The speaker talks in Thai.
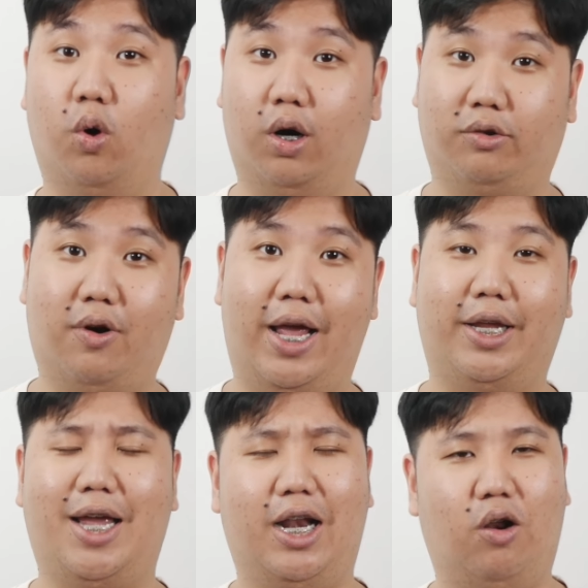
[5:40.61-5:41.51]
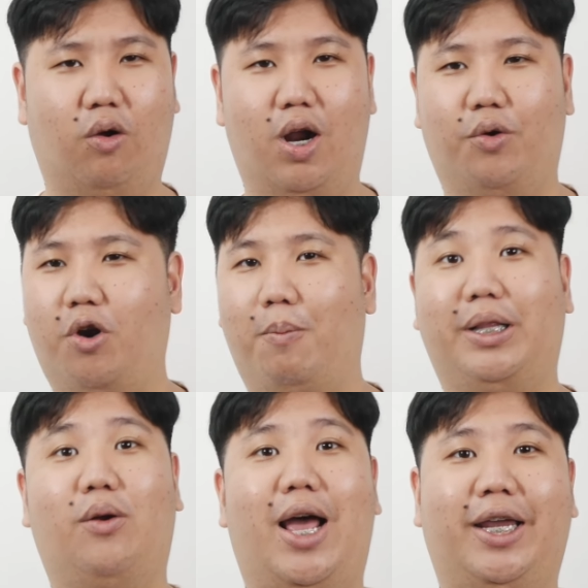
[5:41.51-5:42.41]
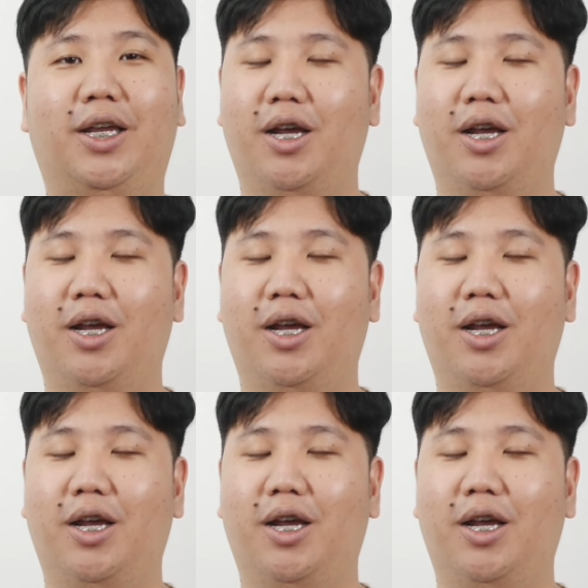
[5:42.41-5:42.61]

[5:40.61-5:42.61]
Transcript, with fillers: ของเราเท่าไหร่การนอนของเรานอนไปเท่าไหร่